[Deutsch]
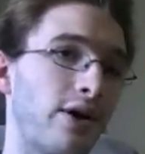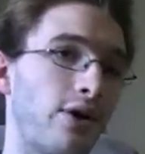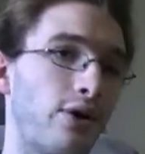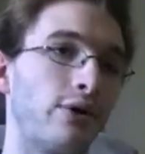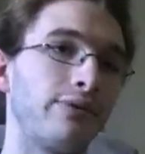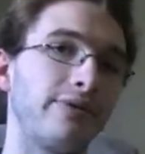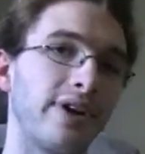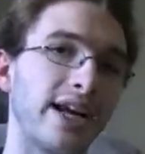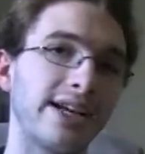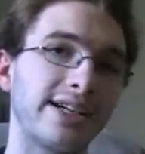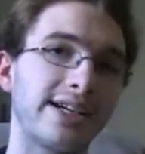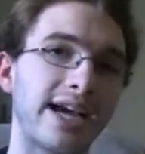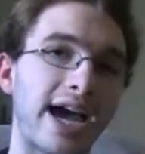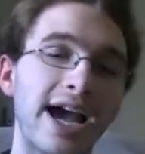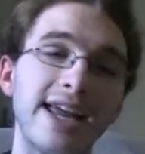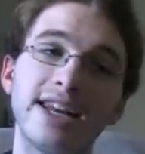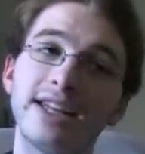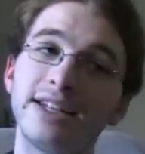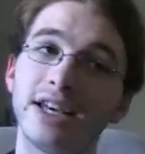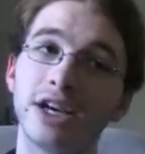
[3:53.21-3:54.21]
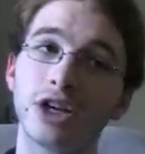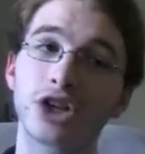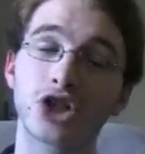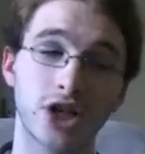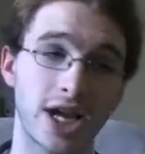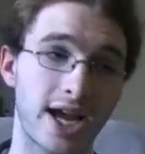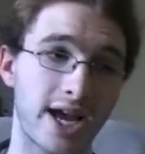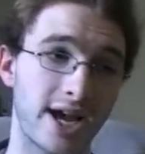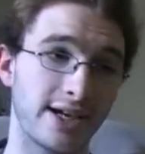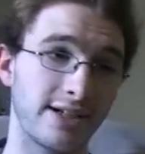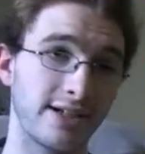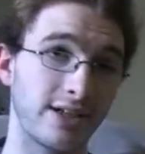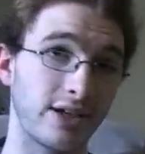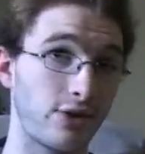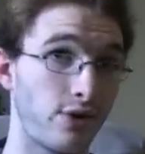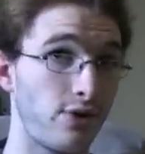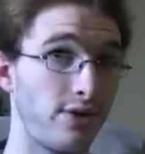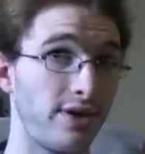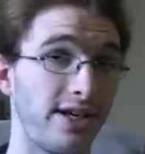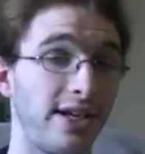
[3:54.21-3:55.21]
Und weil keiner der Schergen der
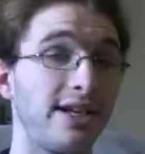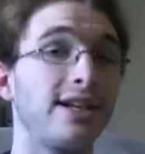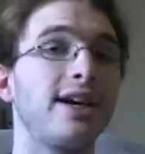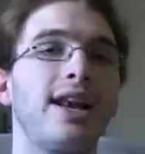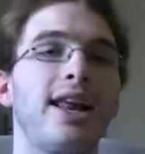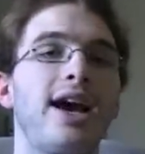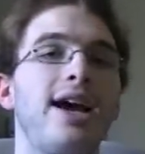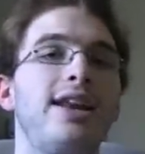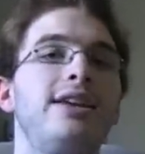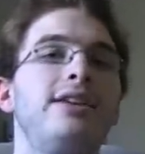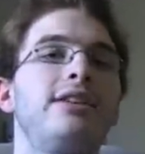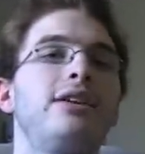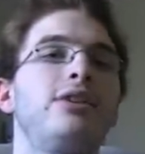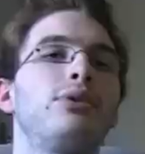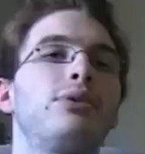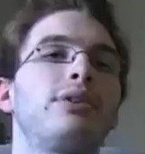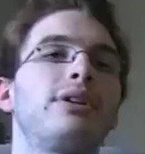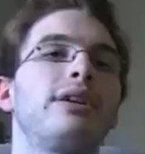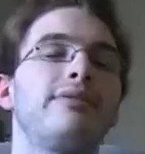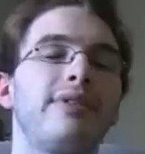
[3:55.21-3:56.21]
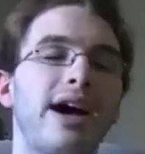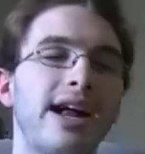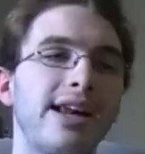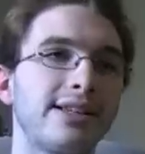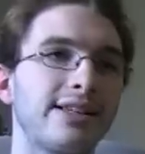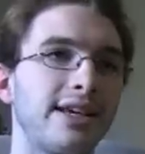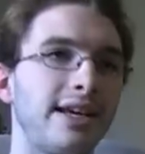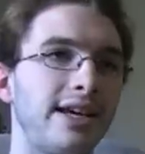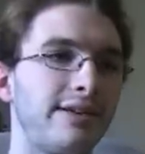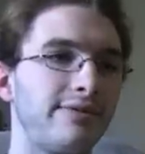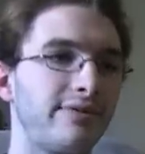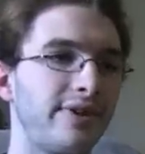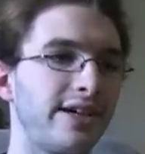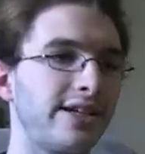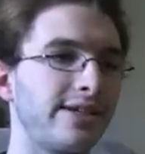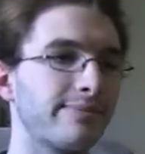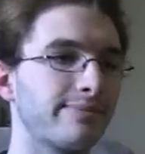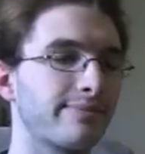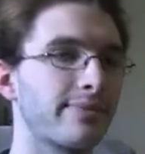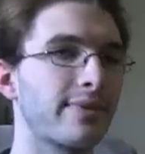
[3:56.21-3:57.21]
Königin alleine in den dunklen Wald gehen
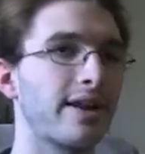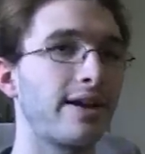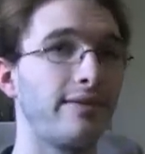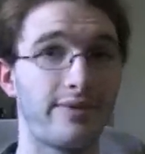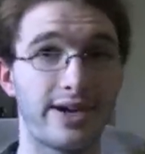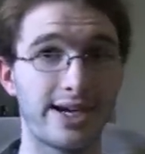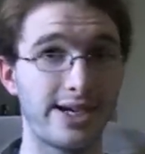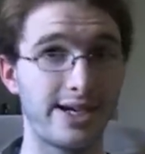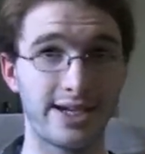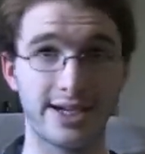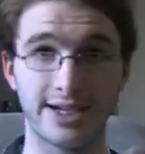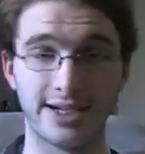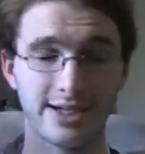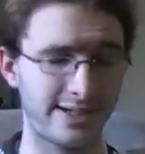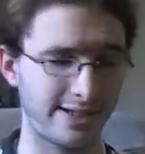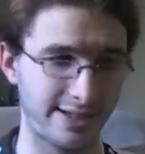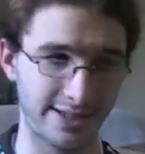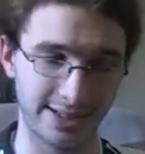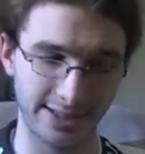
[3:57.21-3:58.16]
will, weil der